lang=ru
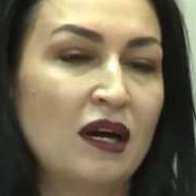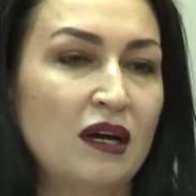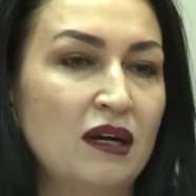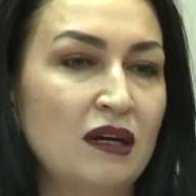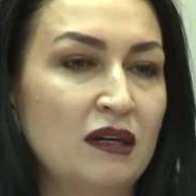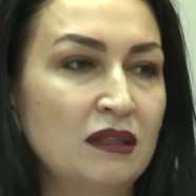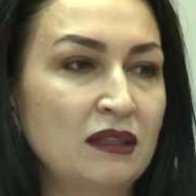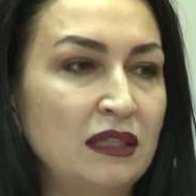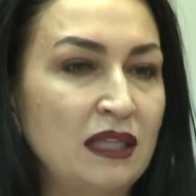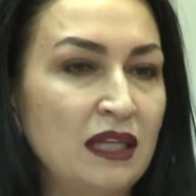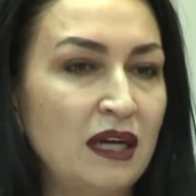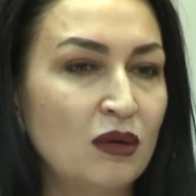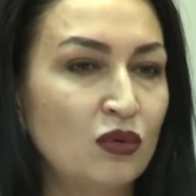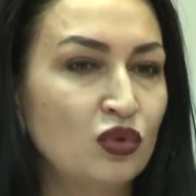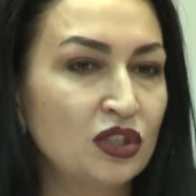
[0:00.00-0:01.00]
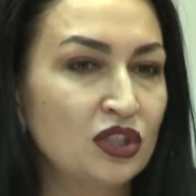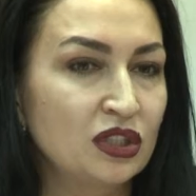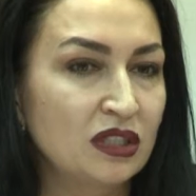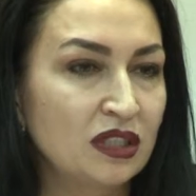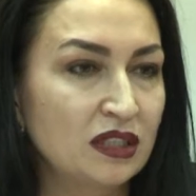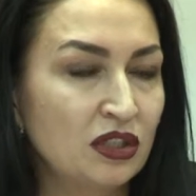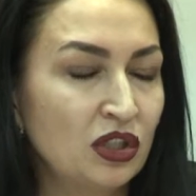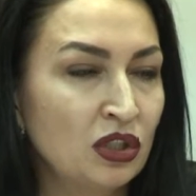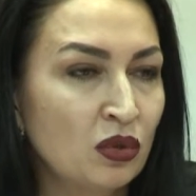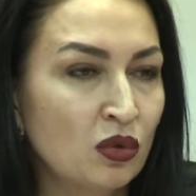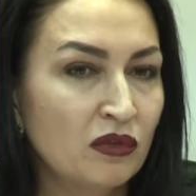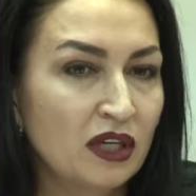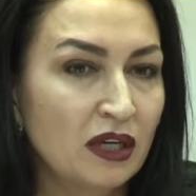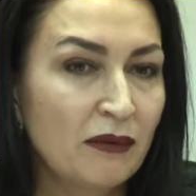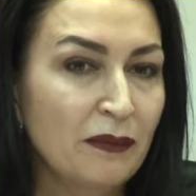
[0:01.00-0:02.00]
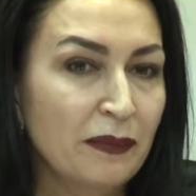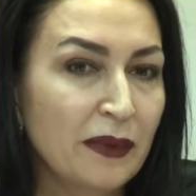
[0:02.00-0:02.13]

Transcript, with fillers: а, для уличных тренировок.